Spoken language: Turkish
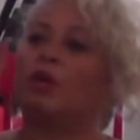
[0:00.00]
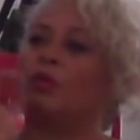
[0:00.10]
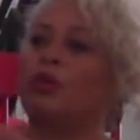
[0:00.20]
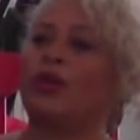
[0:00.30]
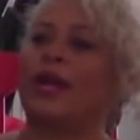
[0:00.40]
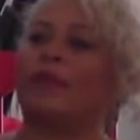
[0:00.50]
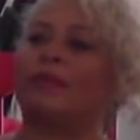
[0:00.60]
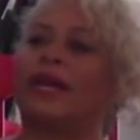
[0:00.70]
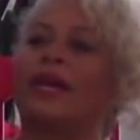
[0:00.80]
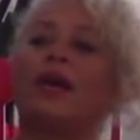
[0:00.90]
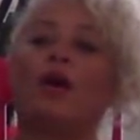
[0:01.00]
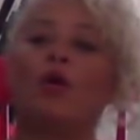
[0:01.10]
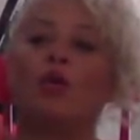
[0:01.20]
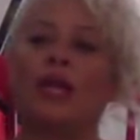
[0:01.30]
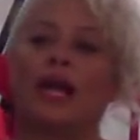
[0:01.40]
Bu dönemde
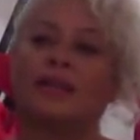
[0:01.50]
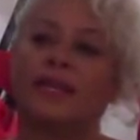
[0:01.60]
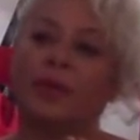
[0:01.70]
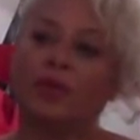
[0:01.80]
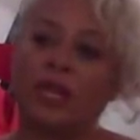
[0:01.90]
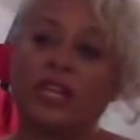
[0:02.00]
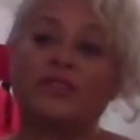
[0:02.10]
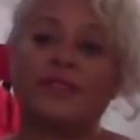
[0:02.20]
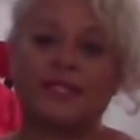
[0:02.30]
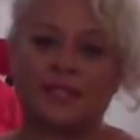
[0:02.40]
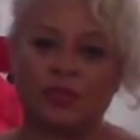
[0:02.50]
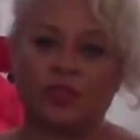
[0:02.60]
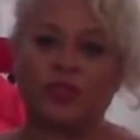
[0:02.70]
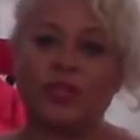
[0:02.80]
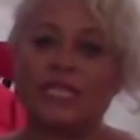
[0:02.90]
Oğlak'taki Güneş ve
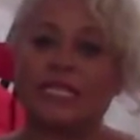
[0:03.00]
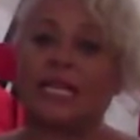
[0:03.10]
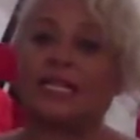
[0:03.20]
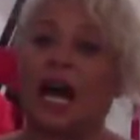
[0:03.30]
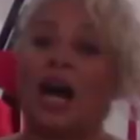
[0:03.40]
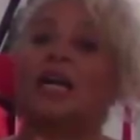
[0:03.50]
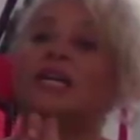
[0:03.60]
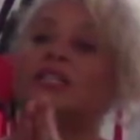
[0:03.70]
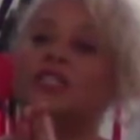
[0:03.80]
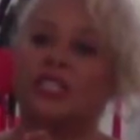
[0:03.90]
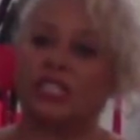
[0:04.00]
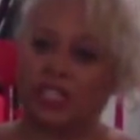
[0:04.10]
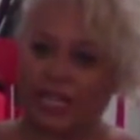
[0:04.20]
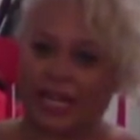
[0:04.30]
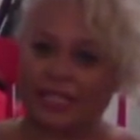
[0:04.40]
Satürn size daha kalıcı
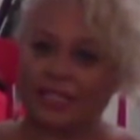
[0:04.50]
işler,